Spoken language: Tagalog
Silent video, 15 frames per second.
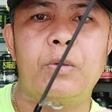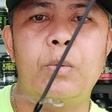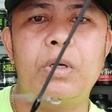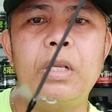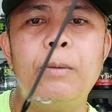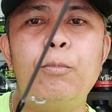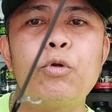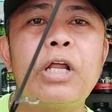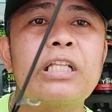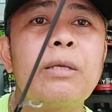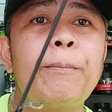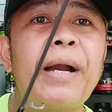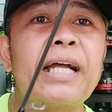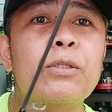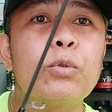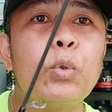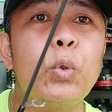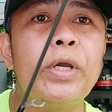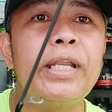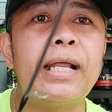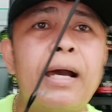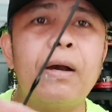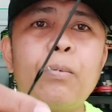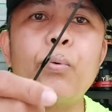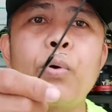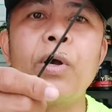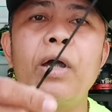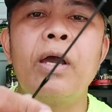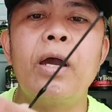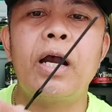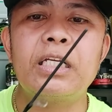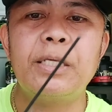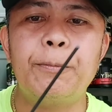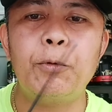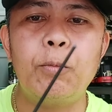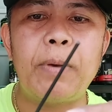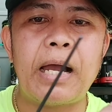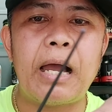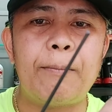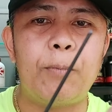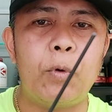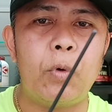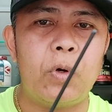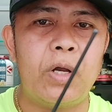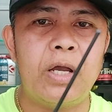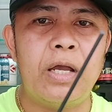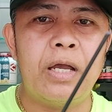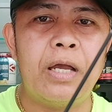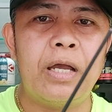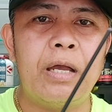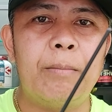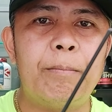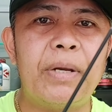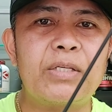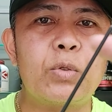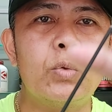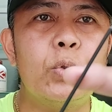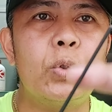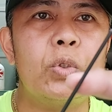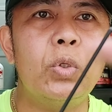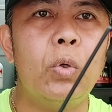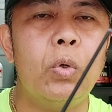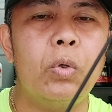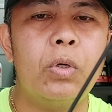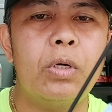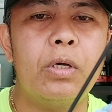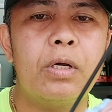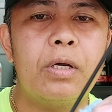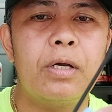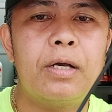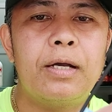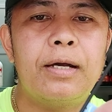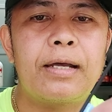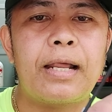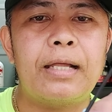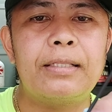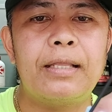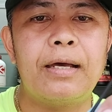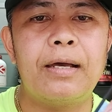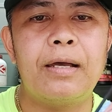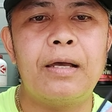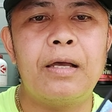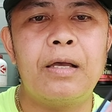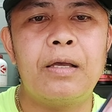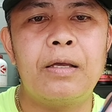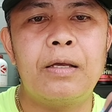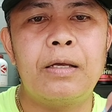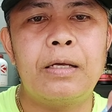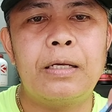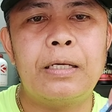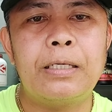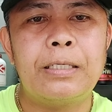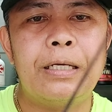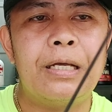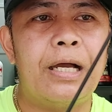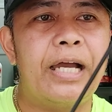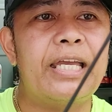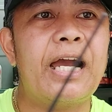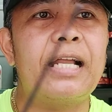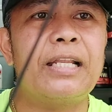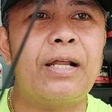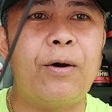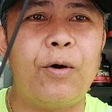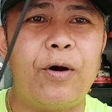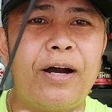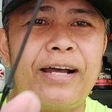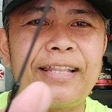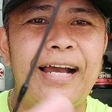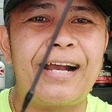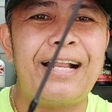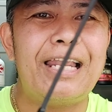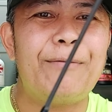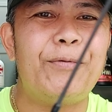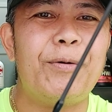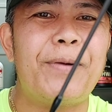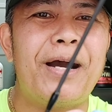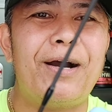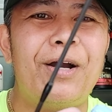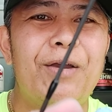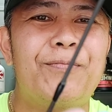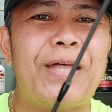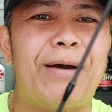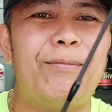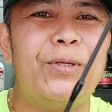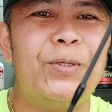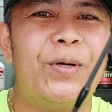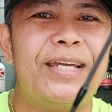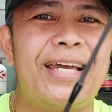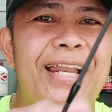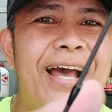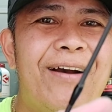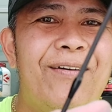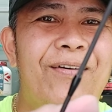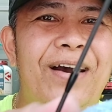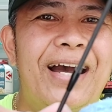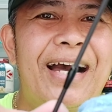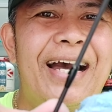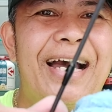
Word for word: Huwag lang po natin pakatuduhin ha. Kasi po baka po masunog yung rad. Ayan, oh, tanggal na po mga ka-OFW. Ayan na, oh.